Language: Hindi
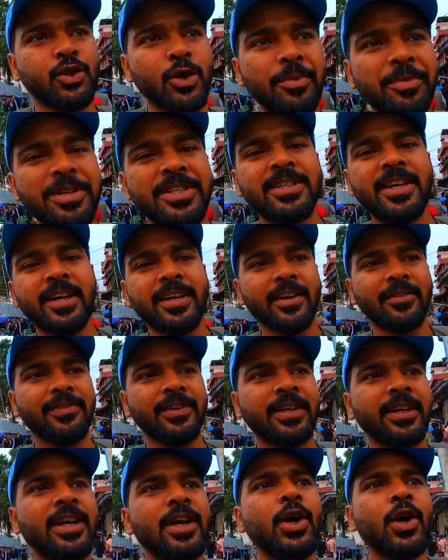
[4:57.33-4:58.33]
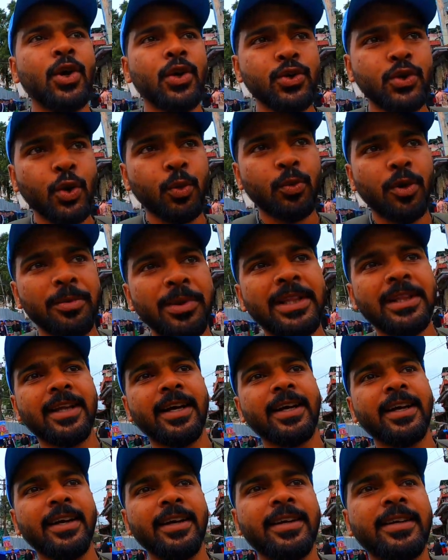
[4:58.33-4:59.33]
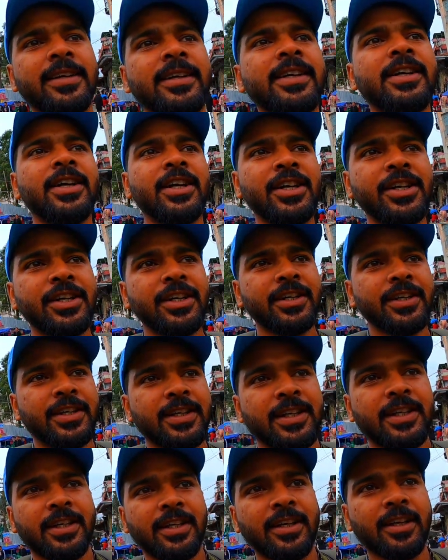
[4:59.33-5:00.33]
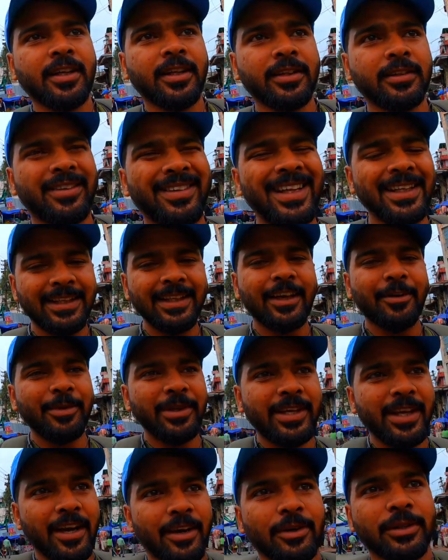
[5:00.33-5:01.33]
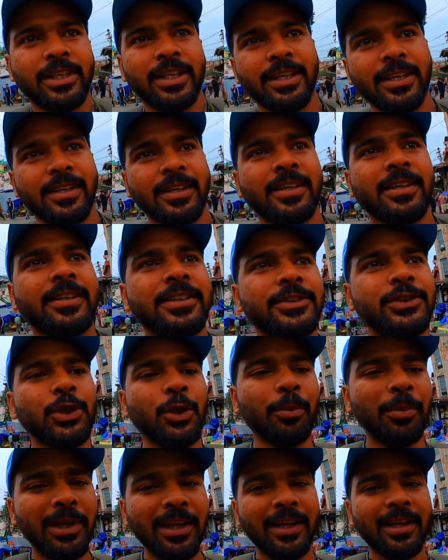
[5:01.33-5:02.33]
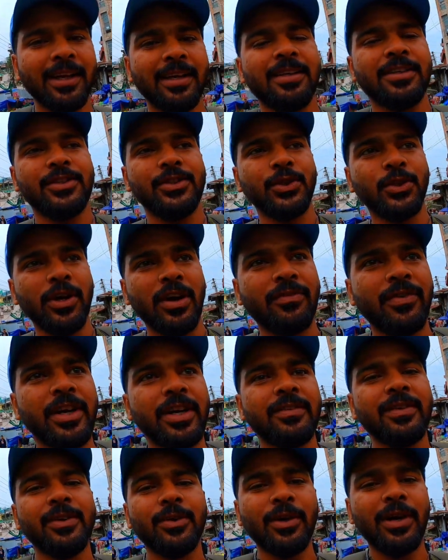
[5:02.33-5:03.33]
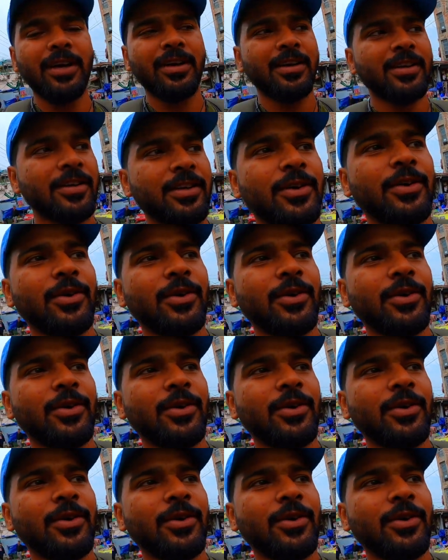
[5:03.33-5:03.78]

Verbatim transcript: स्विफ्ट डिज़ायर या फिर सोमो मिलता है देखते हैं अभी क्या होता है जो मिलेगा जो एफोर्डेबल होगा